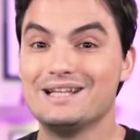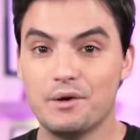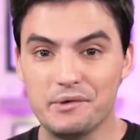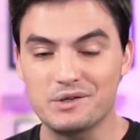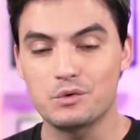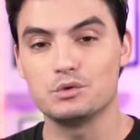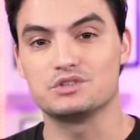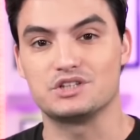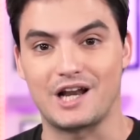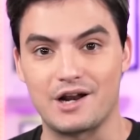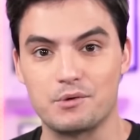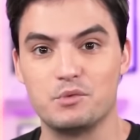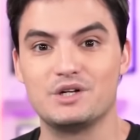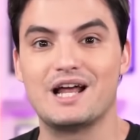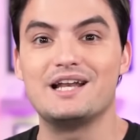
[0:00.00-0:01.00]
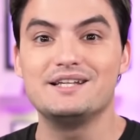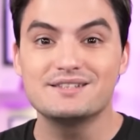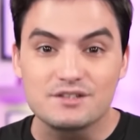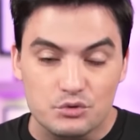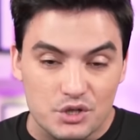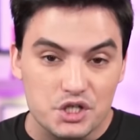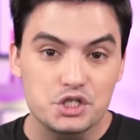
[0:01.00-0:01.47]
não encontraram a Mona
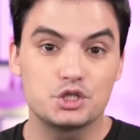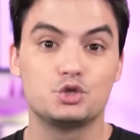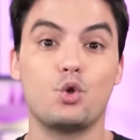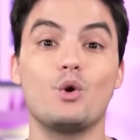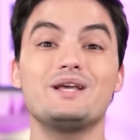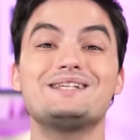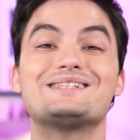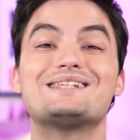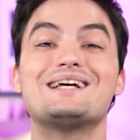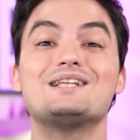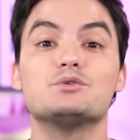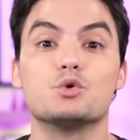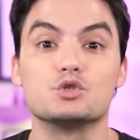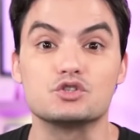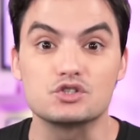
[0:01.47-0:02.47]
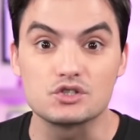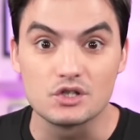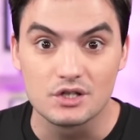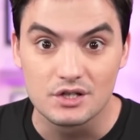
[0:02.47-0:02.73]
Lisa durante dois anos.